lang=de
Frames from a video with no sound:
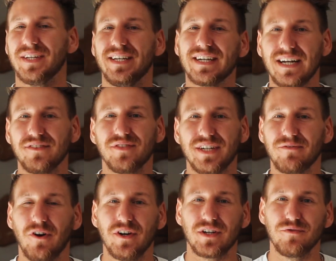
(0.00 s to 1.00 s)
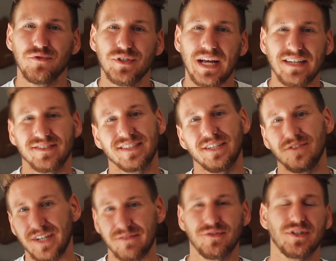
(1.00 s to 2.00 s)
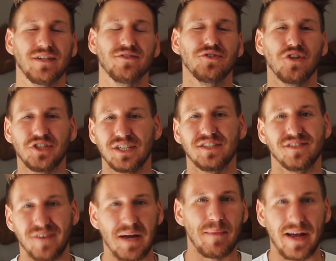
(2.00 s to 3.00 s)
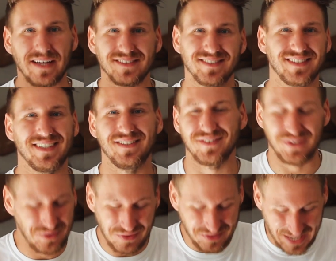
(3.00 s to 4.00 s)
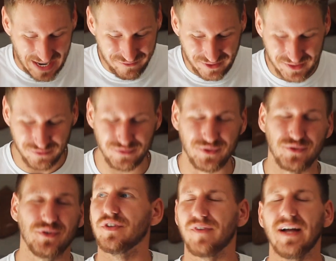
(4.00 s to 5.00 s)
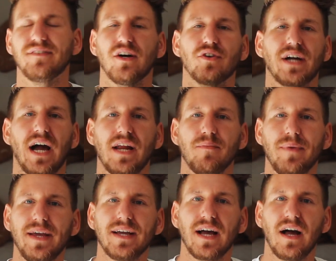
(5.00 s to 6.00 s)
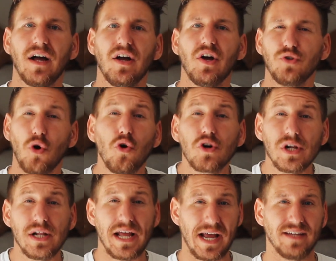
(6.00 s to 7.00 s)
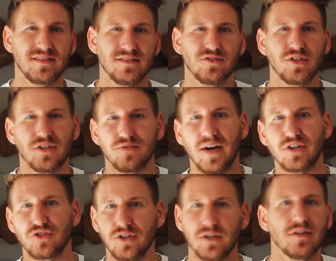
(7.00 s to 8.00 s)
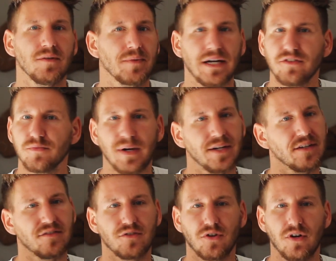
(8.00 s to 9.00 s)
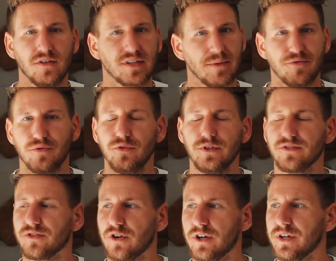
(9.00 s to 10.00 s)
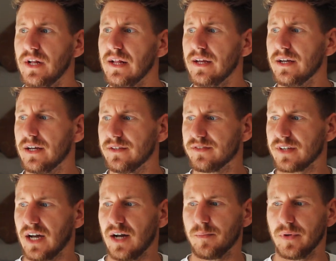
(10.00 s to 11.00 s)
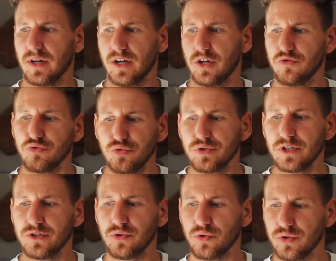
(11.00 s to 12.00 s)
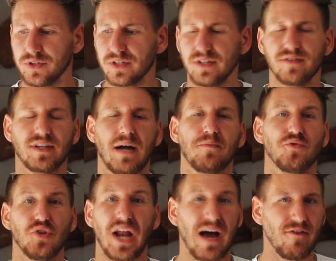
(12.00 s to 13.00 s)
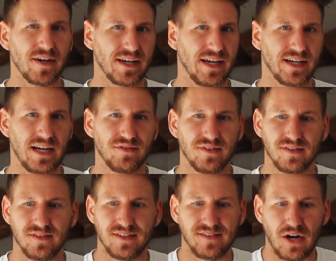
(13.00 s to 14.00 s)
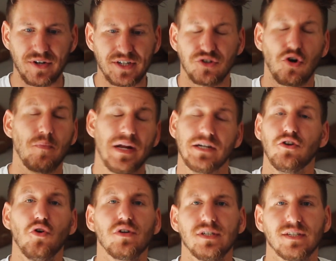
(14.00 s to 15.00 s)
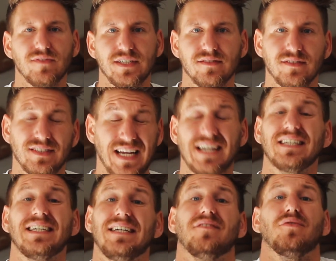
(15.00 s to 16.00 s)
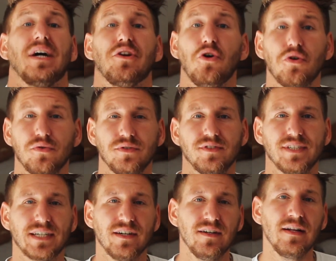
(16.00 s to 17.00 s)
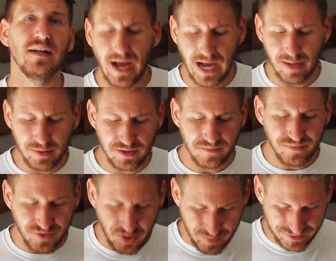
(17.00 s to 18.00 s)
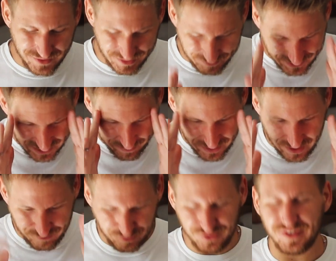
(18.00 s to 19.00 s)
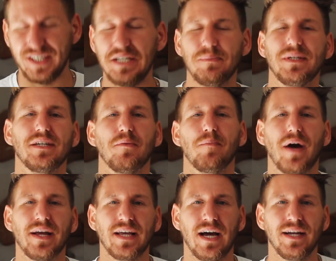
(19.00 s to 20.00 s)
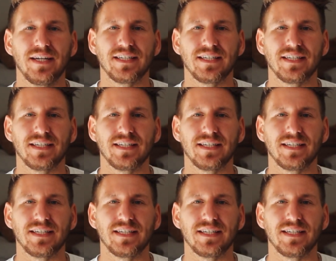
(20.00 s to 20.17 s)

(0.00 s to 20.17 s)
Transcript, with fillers: Hier kannst du eine Woche gefühlt essen gehen und dafür kannst du in Deutschland zweimal essen gehen. So einfach gefühlt. Und es war jetzt auch kein mega local Essen, sondern es war schon in einem ganz normalen Restaurant. Es gab Frühlingsrollen, es gab äh, Nudeln und es gab so ein Lava Cake. Also es ist jetzt auch nicht komplett local gewesen. Dann geht es sogar noch günstiger. Aber nochmal zu dem Thema, wo sehe ich mich in ein paar Jahren?